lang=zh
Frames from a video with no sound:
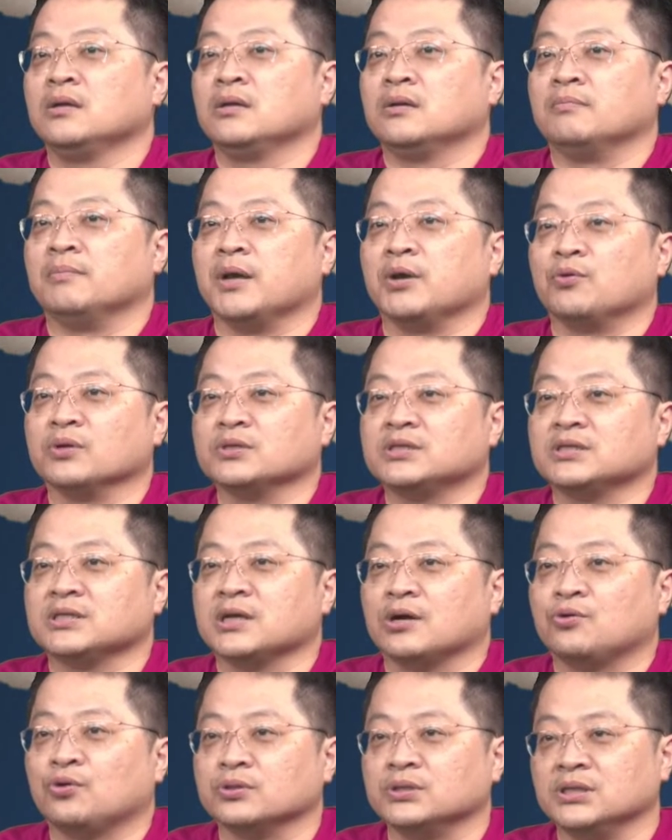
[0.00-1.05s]
美国制造
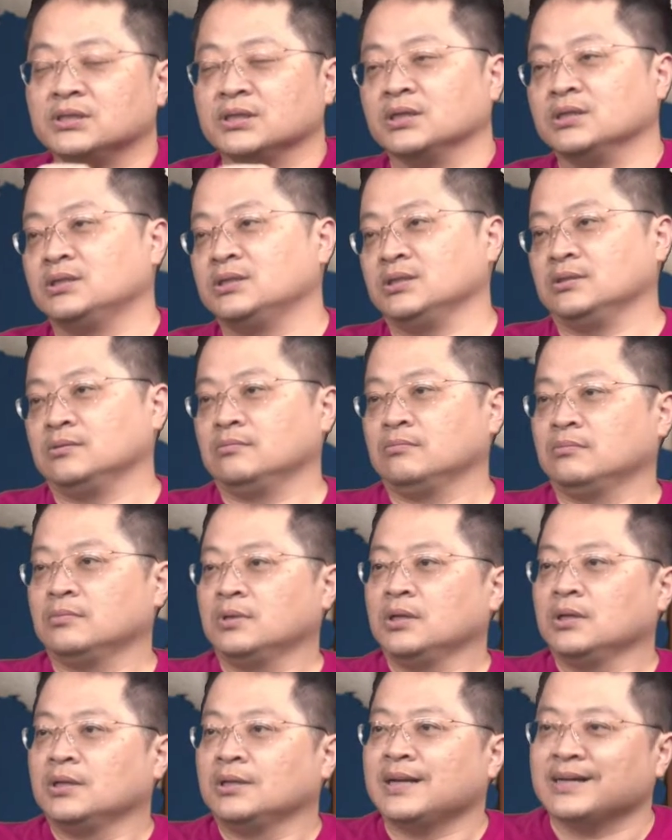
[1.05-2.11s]
扩及升级，
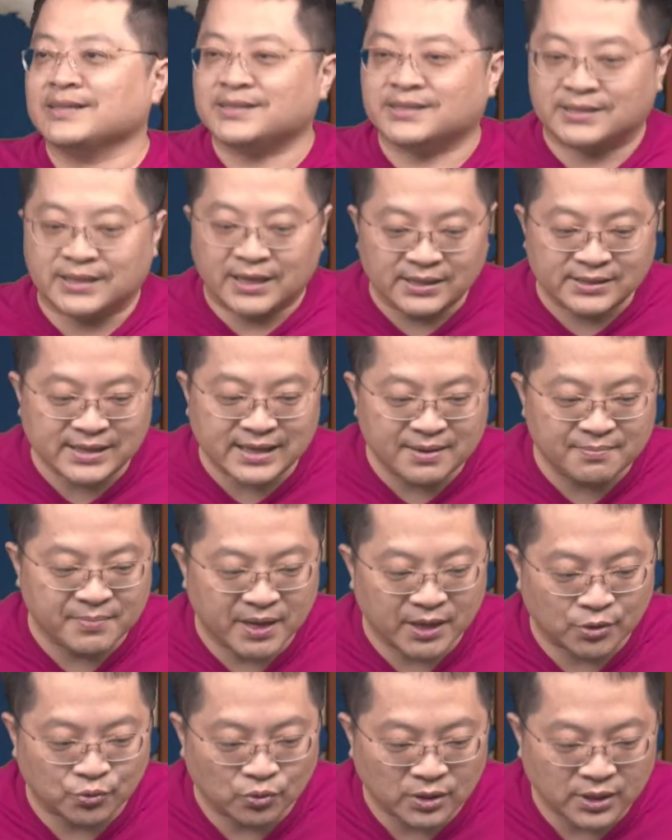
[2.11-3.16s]
那谁在美
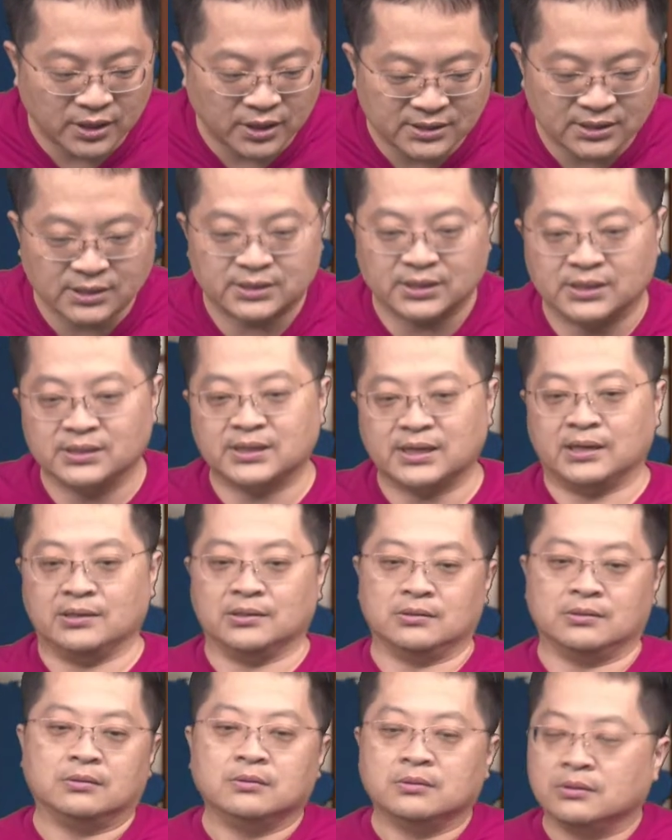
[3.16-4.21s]
国可以直接生产
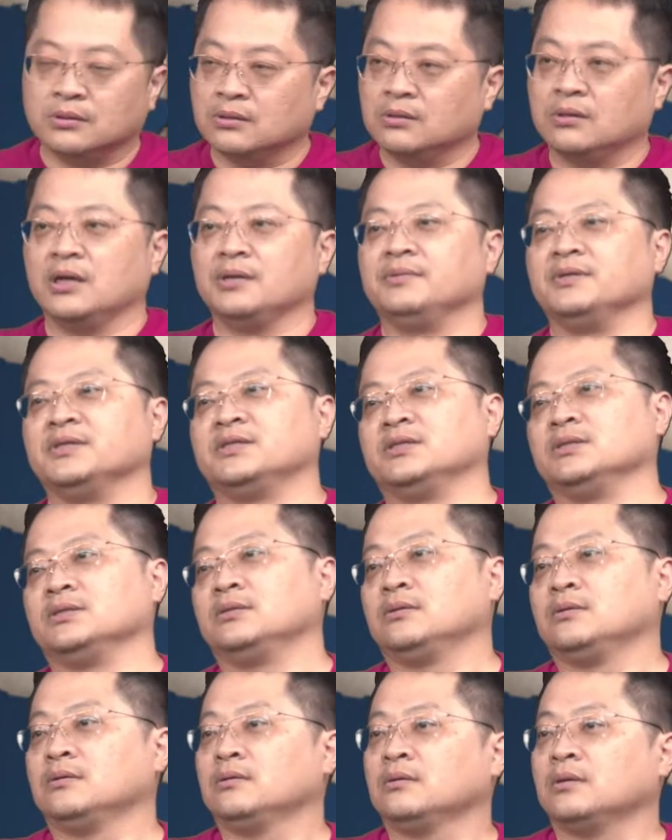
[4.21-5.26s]
的？A、B、C，
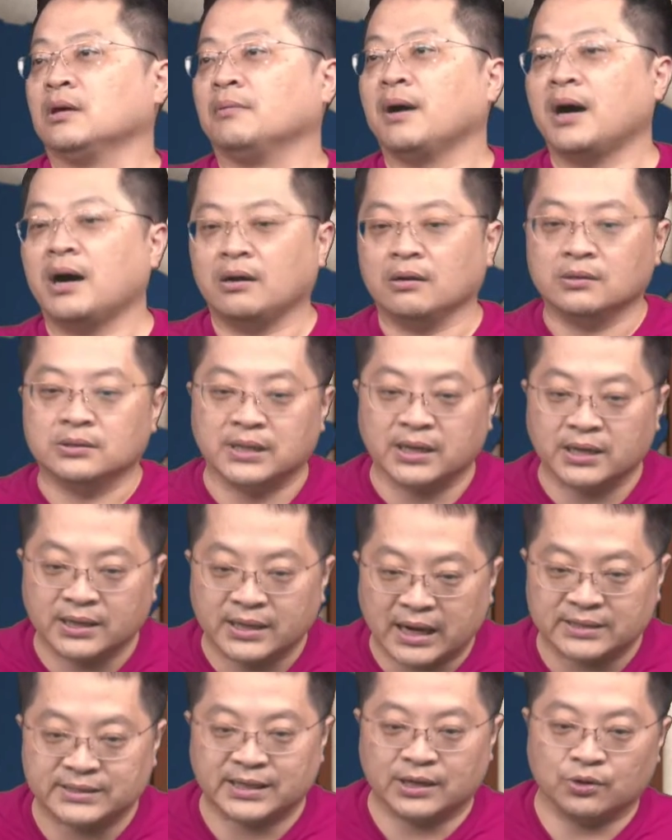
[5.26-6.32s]
好不好？这样跟大
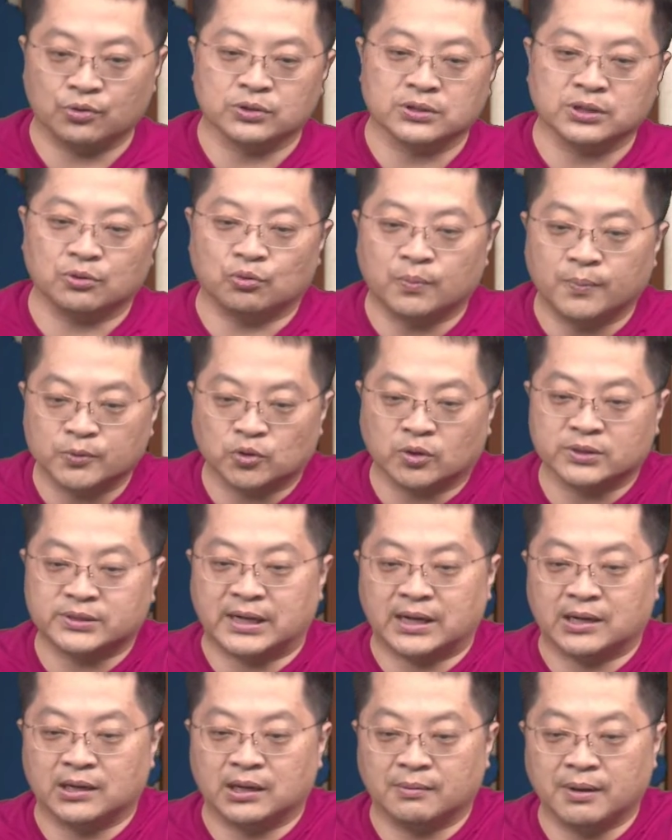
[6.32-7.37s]
家讲过，这我不多
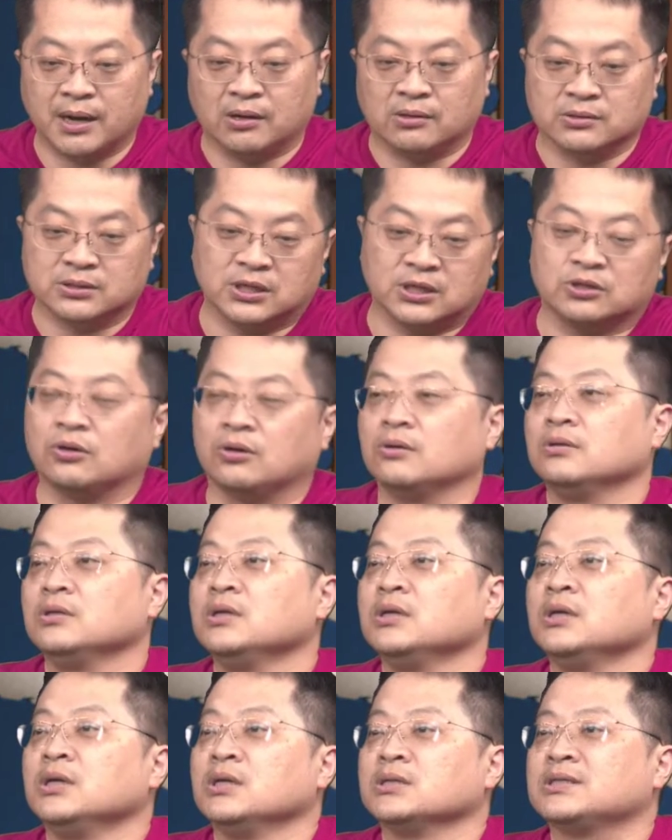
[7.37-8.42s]
讲了，好不好？这个都
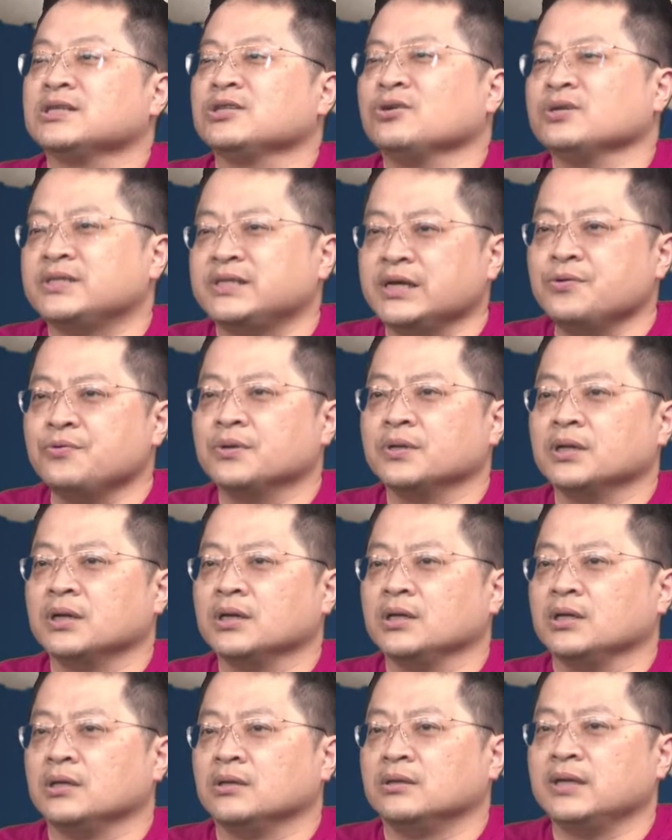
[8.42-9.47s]
这都新闻而
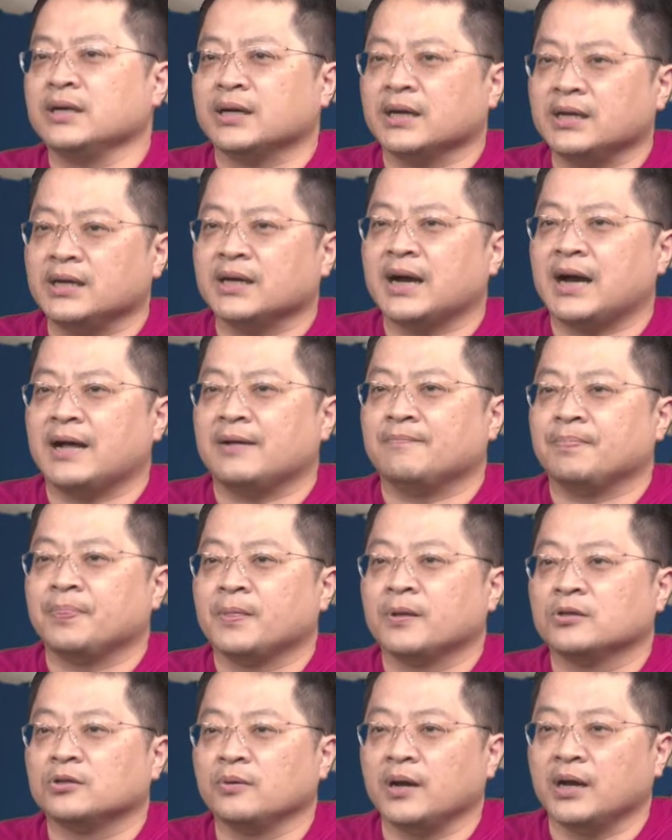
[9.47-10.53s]
已，贴给你看，
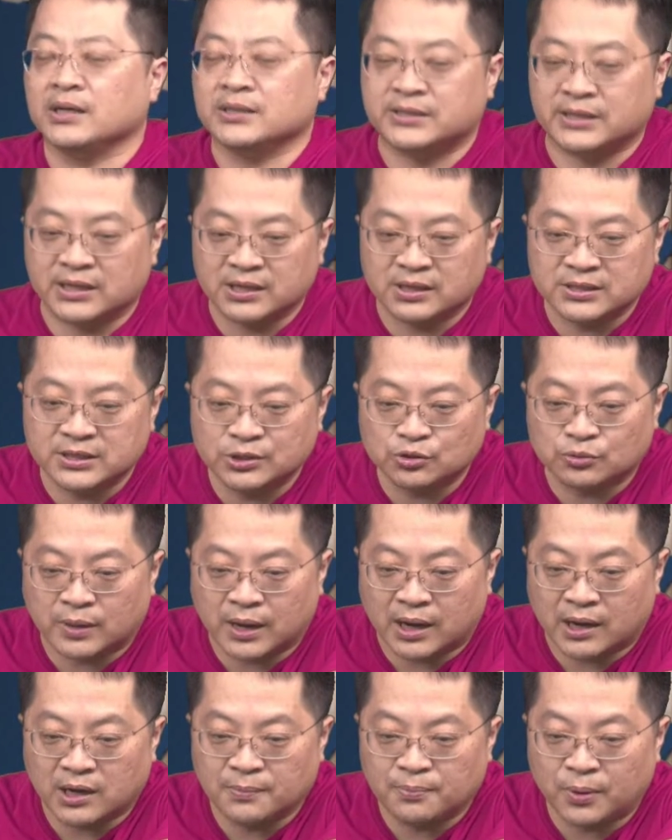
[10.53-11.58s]
对不对？写的很清楚
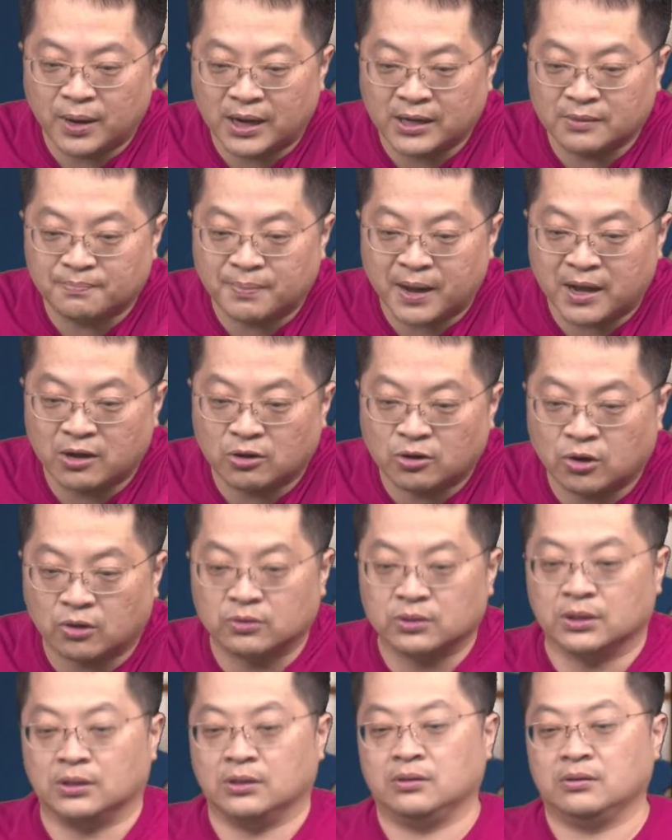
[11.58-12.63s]
嘛，Applied Bio
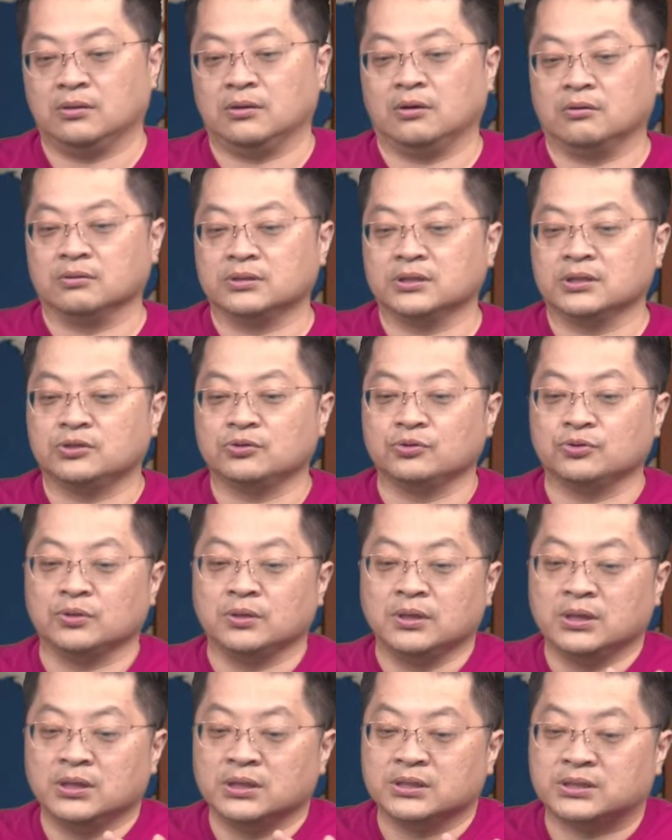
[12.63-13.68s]
Code，哦，这是
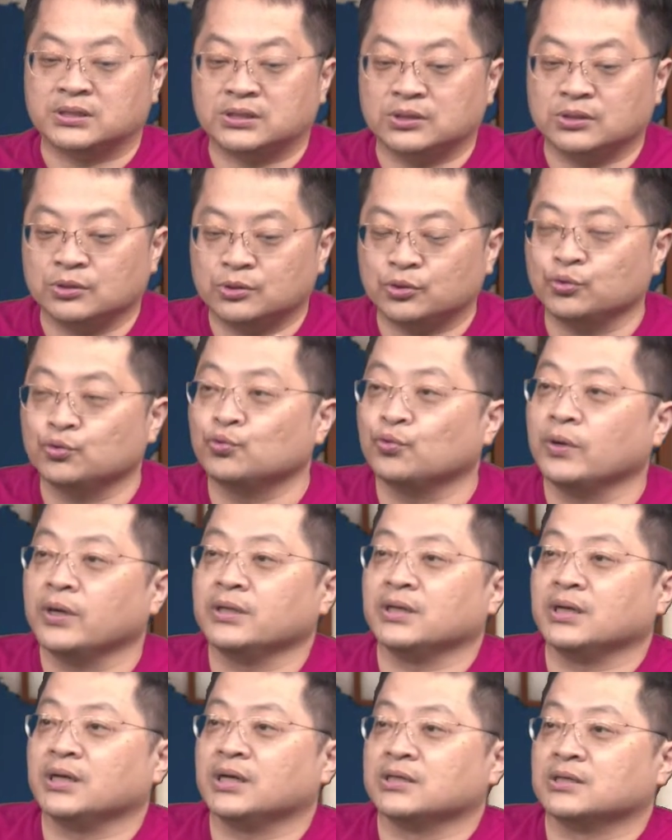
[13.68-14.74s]
数位
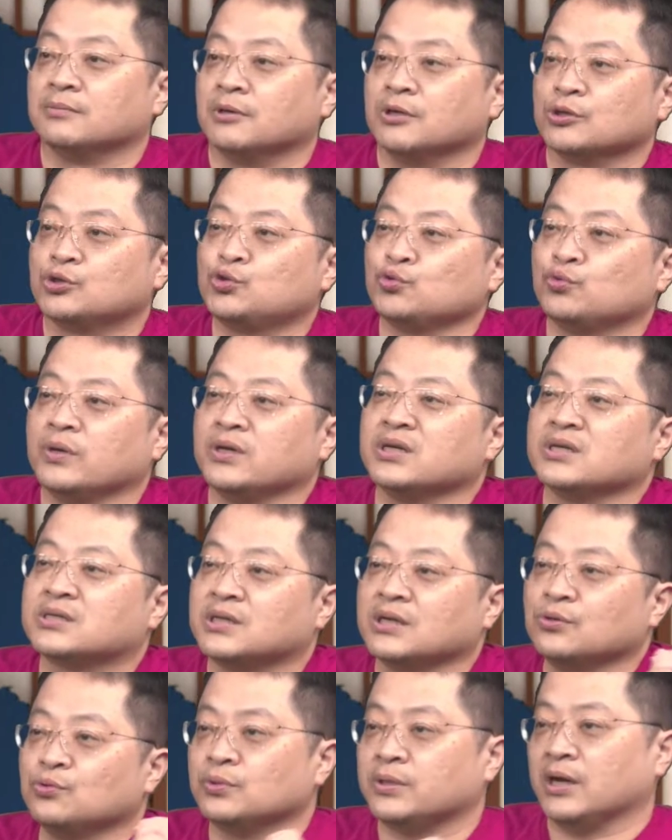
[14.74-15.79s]
的一个什么数位的
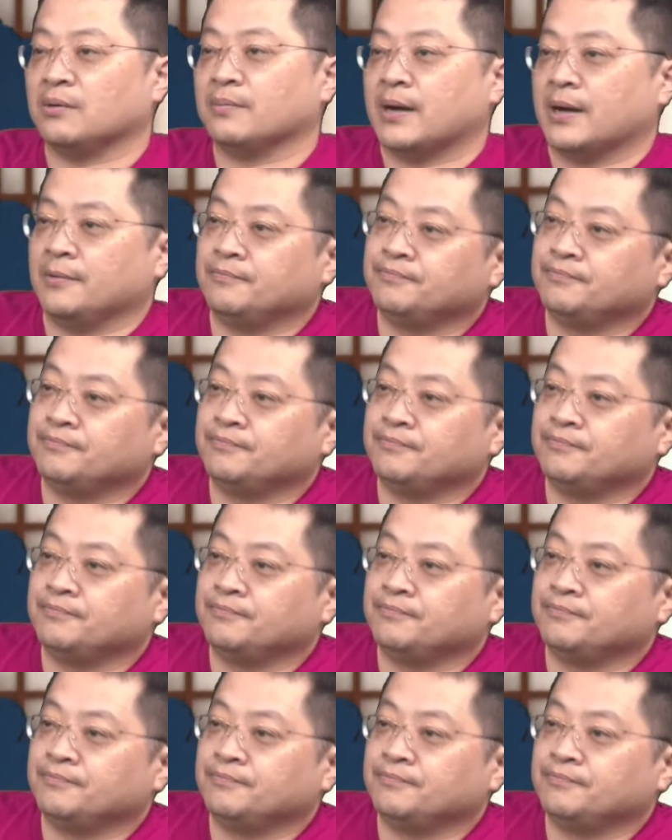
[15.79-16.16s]
生物条码。